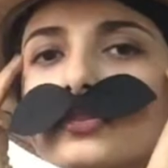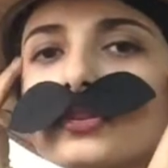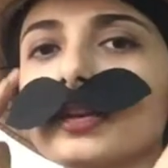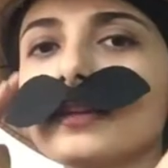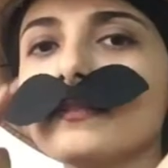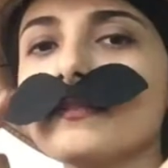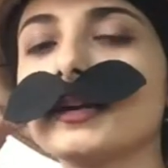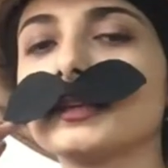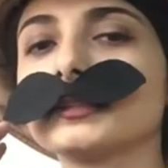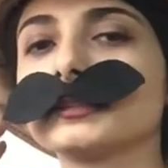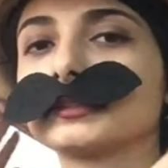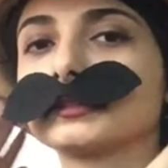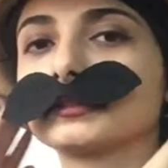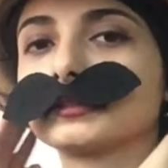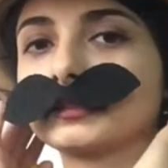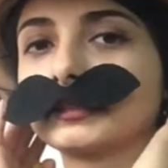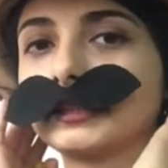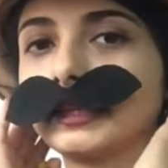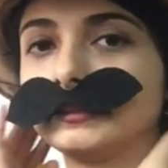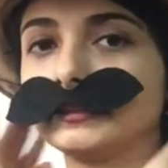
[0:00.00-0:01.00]
Şeye
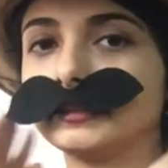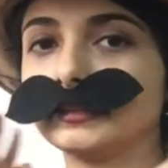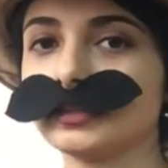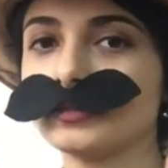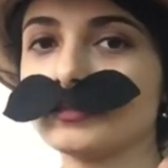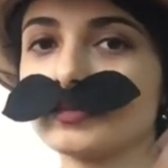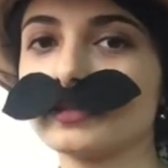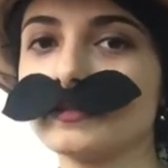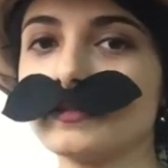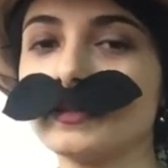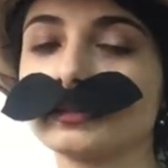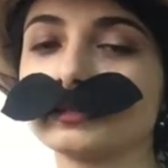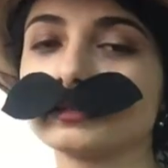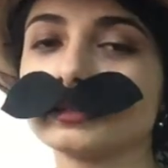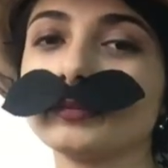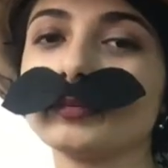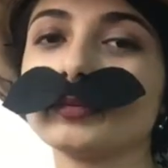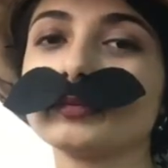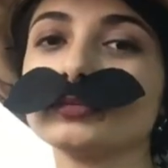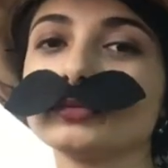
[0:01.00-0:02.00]
vardık. Kendi adamıza vardık.
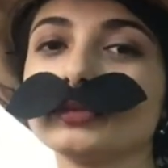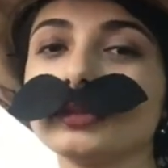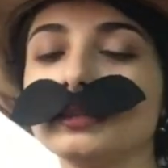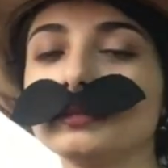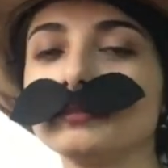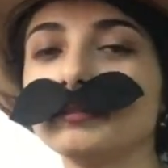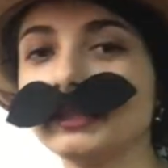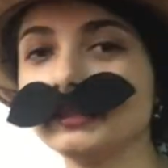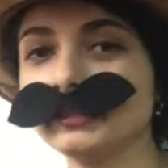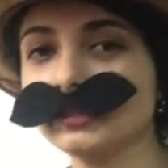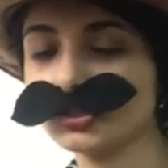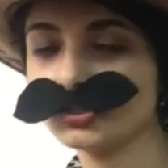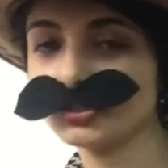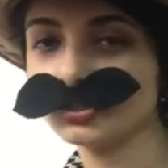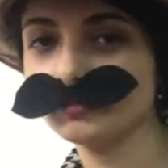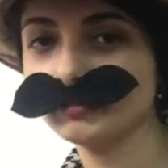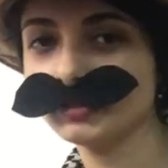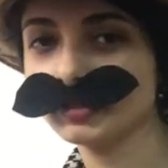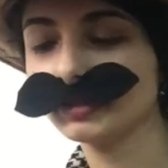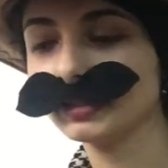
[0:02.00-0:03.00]
Tabi bunlar ben
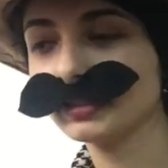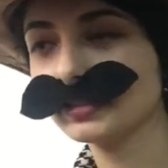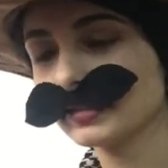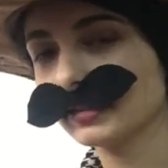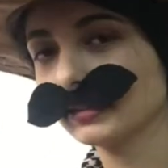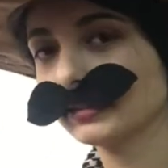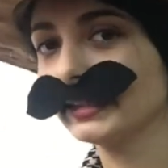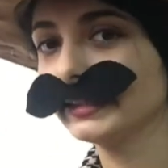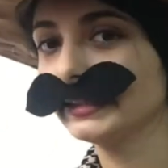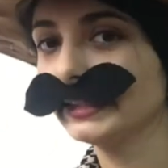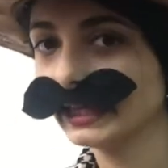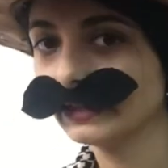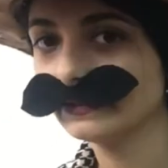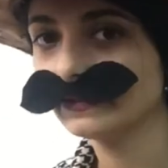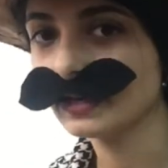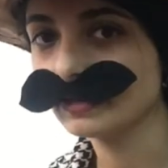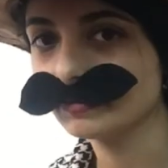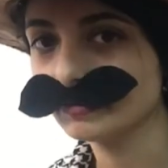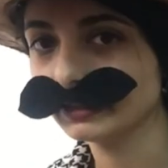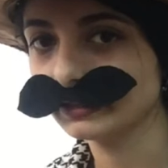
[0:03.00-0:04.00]
yaşlıyım diye bana zaten yer
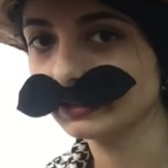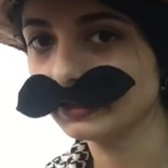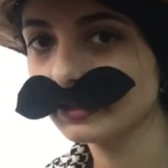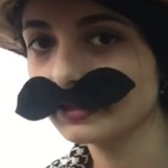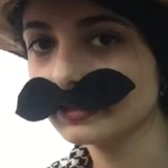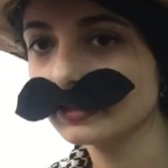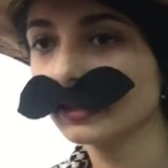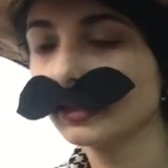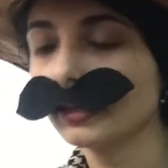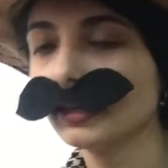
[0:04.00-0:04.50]
vermediler.